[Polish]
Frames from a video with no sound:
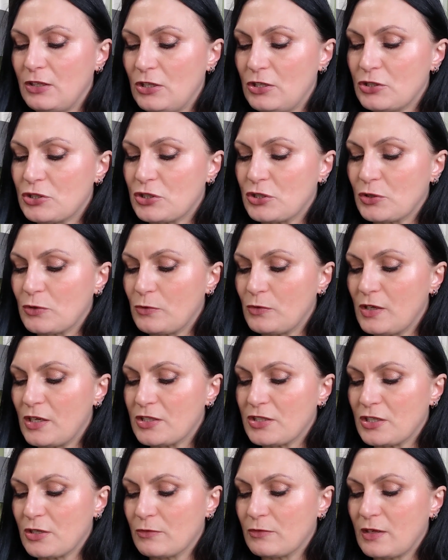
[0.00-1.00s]
i
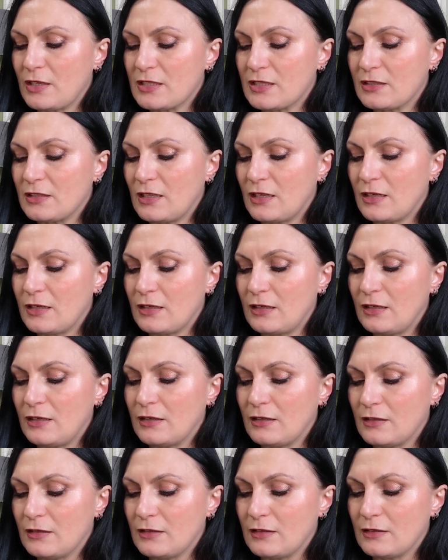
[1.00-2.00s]
szykuje się na, na,
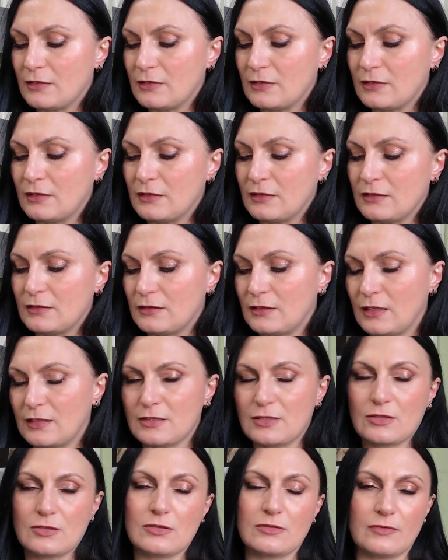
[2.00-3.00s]
e,
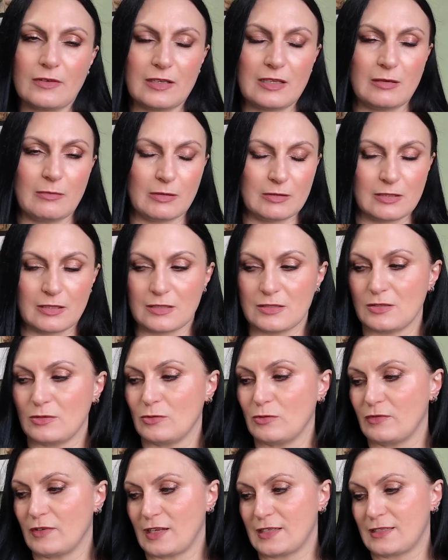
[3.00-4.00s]
na stosowanie
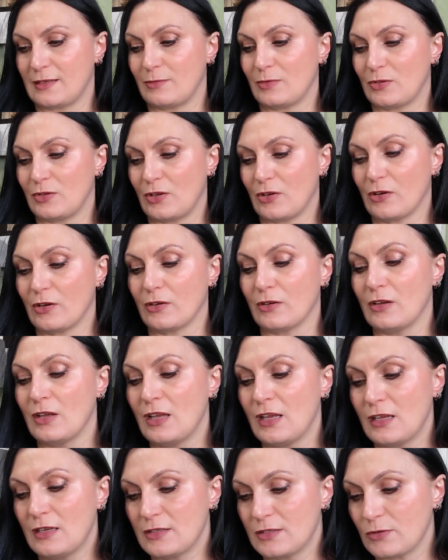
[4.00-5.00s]
matreksylu. Wracam do niego
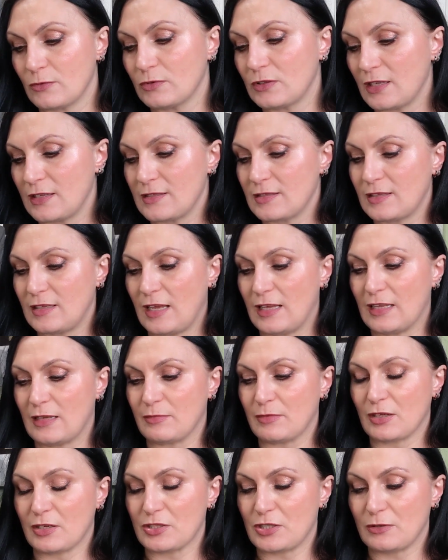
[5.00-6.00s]
z
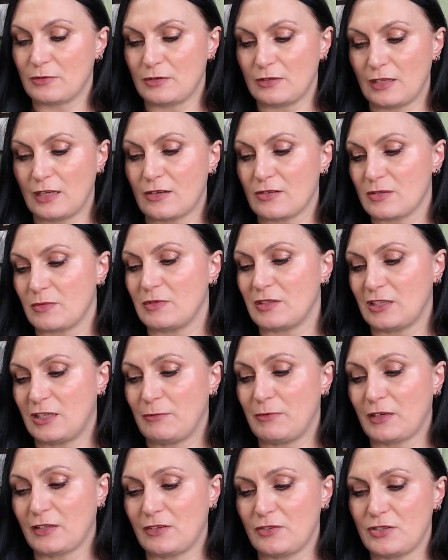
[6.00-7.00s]
utęsknieniem. Także te
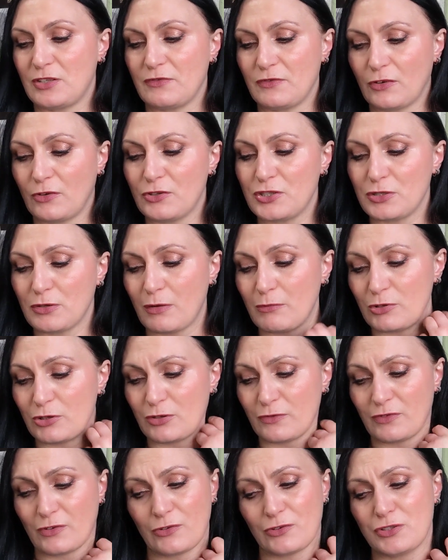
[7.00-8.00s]
kosmetyki praktycznie wykończyłam i
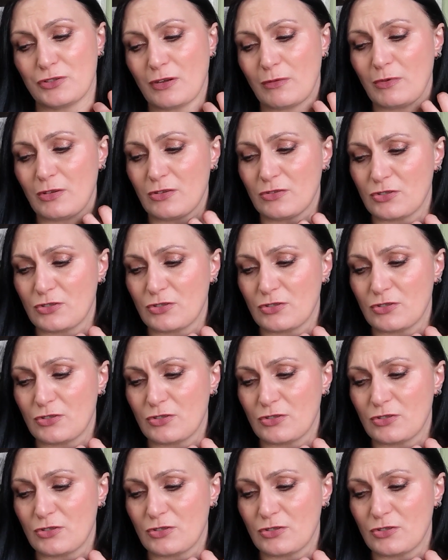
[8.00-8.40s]
to wykończyłam je